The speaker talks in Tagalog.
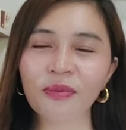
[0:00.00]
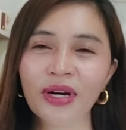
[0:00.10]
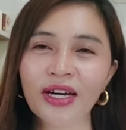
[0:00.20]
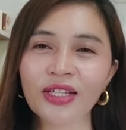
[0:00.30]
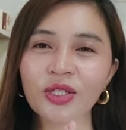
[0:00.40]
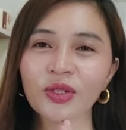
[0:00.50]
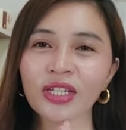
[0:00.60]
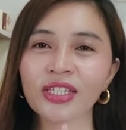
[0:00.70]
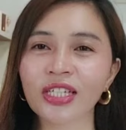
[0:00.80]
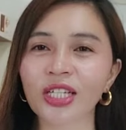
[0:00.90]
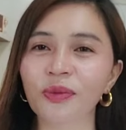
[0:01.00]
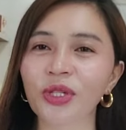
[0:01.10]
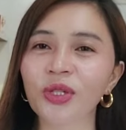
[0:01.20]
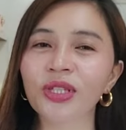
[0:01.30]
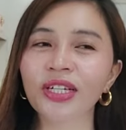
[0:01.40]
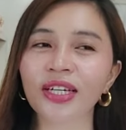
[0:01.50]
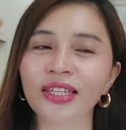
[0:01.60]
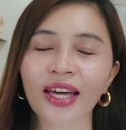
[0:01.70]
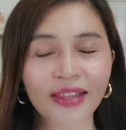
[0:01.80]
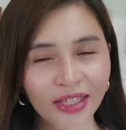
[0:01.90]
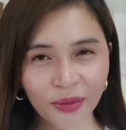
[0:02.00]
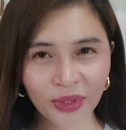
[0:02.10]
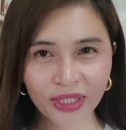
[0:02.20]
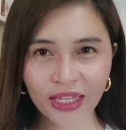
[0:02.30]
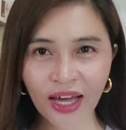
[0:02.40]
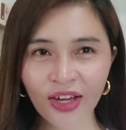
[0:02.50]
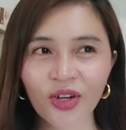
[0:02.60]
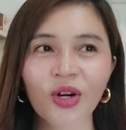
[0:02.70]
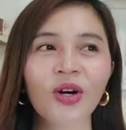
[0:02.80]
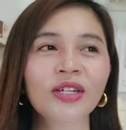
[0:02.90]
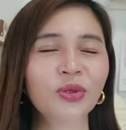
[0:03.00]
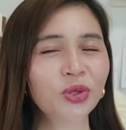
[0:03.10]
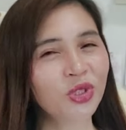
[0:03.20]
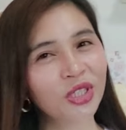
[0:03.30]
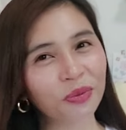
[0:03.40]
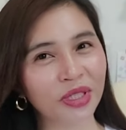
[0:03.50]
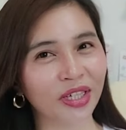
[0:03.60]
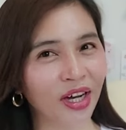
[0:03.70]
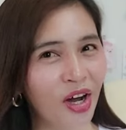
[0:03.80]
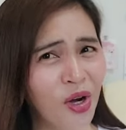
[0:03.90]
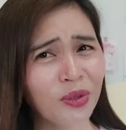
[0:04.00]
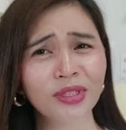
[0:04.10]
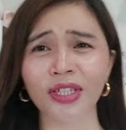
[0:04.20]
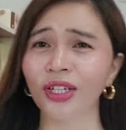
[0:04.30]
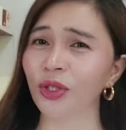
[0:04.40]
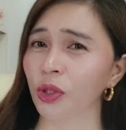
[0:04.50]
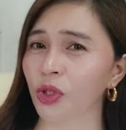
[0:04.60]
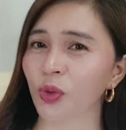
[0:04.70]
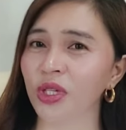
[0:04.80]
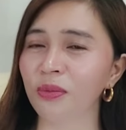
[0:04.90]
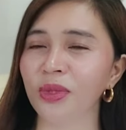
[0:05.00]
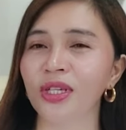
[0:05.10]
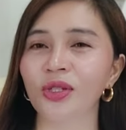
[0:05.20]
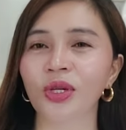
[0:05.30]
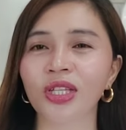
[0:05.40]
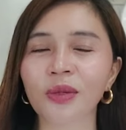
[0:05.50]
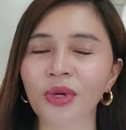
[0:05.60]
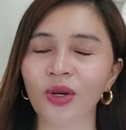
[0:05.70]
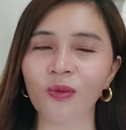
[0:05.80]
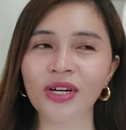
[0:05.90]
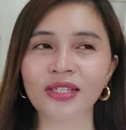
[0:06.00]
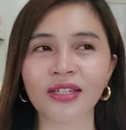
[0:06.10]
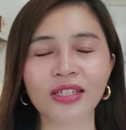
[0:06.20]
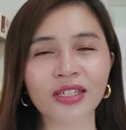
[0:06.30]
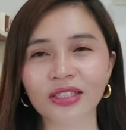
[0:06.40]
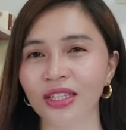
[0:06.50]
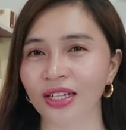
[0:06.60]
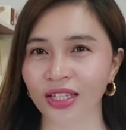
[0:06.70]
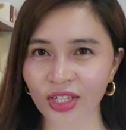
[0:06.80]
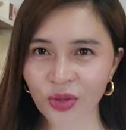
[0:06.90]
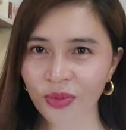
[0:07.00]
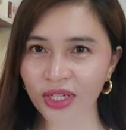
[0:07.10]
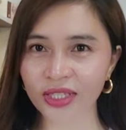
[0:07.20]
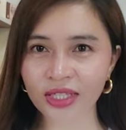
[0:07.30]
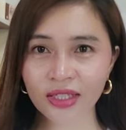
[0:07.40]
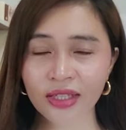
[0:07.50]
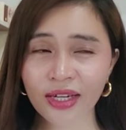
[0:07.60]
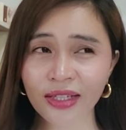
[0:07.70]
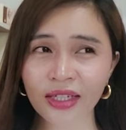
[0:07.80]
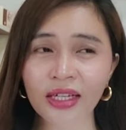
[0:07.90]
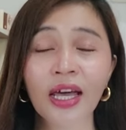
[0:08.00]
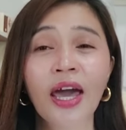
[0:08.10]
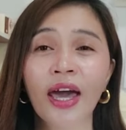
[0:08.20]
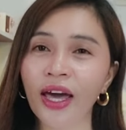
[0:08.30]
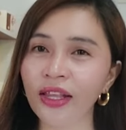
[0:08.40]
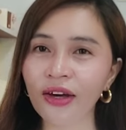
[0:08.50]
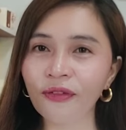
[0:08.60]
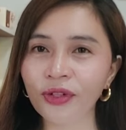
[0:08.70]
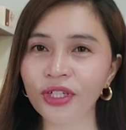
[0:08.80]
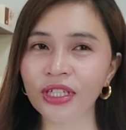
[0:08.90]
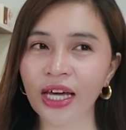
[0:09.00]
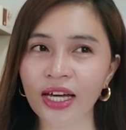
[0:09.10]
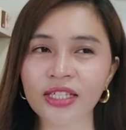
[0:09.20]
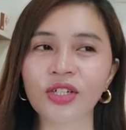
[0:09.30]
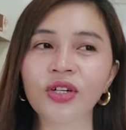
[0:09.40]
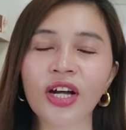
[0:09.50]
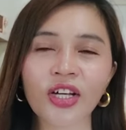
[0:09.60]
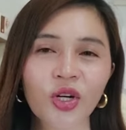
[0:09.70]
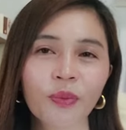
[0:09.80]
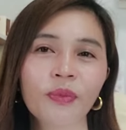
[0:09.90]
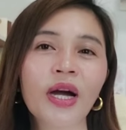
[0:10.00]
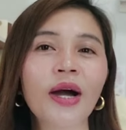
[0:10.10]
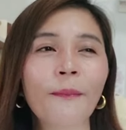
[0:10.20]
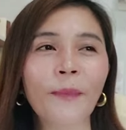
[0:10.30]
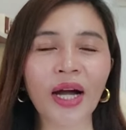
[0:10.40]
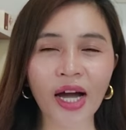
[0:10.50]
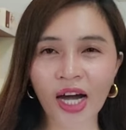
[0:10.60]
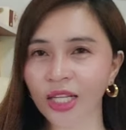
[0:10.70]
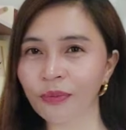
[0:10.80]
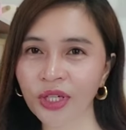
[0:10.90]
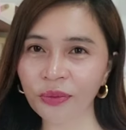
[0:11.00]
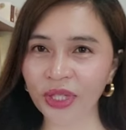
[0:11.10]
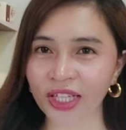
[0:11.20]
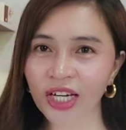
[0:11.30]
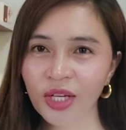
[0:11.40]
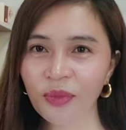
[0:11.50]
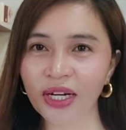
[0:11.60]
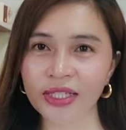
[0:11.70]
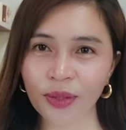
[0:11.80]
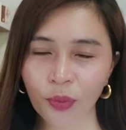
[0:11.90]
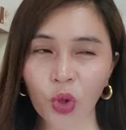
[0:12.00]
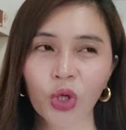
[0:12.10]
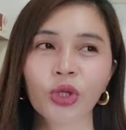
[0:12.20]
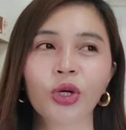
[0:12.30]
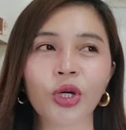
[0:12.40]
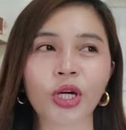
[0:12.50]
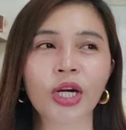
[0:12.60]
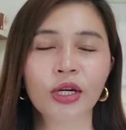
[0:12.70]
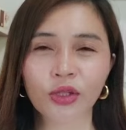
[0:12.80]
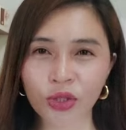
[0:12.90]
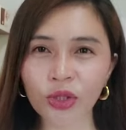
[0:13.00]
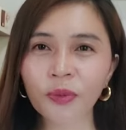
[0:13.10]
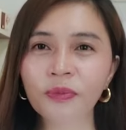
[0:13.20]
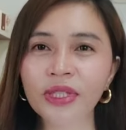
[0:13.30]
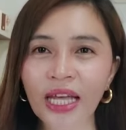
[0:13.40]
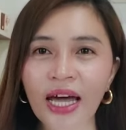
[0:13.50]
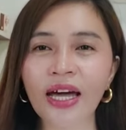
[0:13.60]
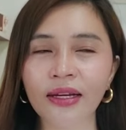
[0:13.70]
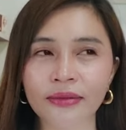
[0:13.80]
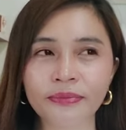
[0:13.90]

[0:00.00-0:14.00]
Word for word: naman. So, nandiyan na naman yung nagtatan na naman tayo. Uso na naman ang outing, yung swimming. So, hindi maiwasan na nagtatan yung mga skin natin. And after that, siguradong maghaharap na naman tayo ng mga sabon or soap na